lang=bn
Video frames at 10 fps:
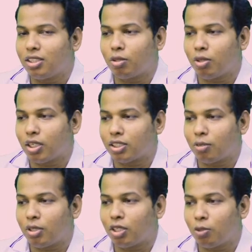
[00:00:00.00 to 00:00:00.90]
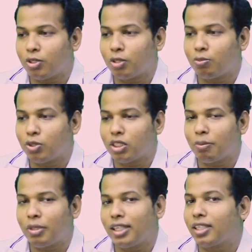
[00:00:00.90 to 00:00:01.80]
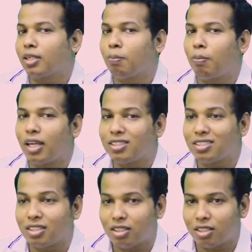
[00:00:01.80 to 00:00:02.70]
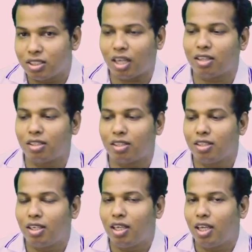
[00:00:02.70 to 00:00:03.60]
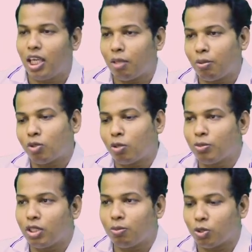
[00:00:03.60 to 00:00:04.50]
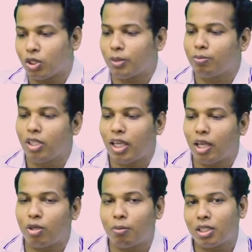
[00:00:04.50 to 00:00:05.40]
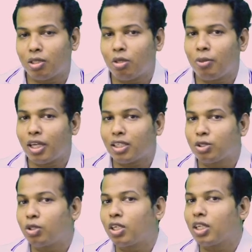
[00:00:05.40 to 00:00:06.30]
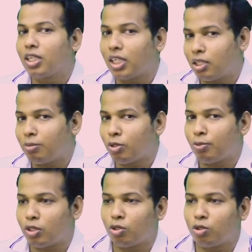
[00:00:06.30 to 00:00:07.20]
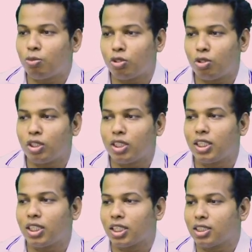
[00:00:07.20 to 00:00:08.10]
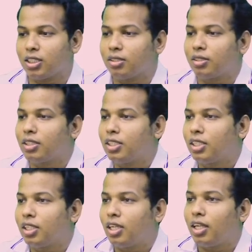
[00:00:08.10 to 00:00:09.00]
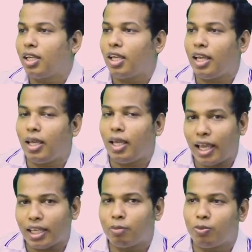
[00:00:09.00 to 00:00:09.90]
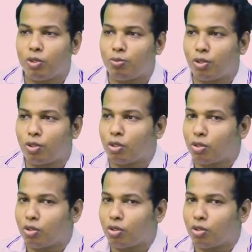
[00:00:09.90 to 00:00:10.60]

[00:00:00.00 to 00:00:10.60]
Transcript: ওয়ানের তার মানে কম্পিউটার বুঝে যাবে এটা একটা প্লাস সাত এভাবে কম্পিউটার বোঝে এখন আমরা কিভাবে একটা সংখ্যাকে নেগেটিভে রূপান্তর করবো চলো সেটা দেখে আসি একের পরিপূরক গঠন